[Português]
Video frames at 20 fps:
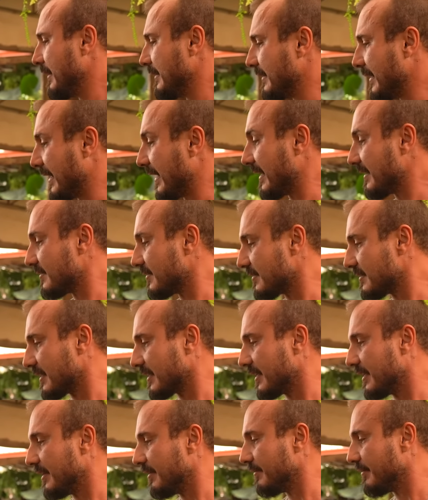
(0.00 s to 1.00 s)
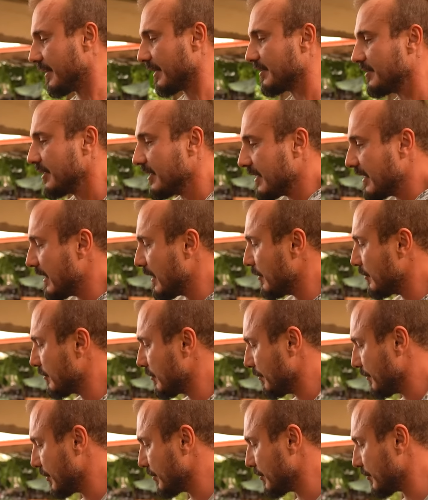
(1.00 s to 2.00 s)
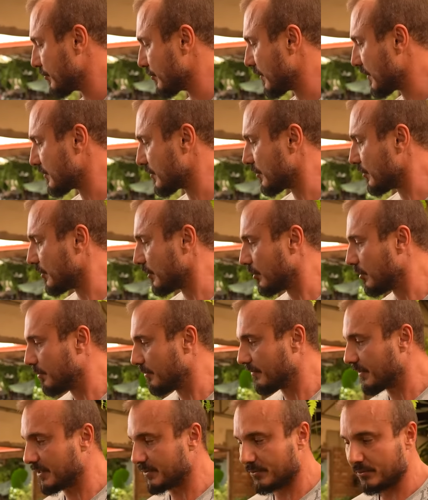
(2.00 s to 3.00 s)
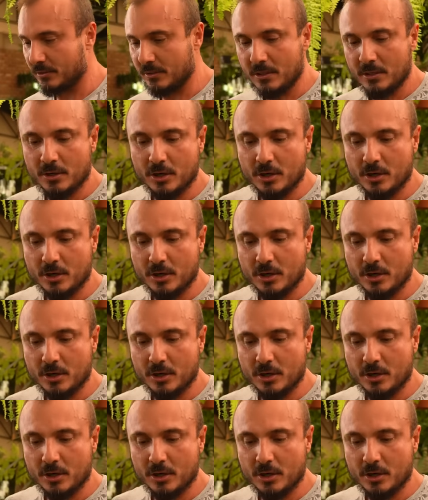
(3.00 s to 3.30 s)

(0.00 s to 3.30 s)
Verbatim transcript: Tem essas aqui, verde claro. Meu Deus, quase que eu derrubo o vaso.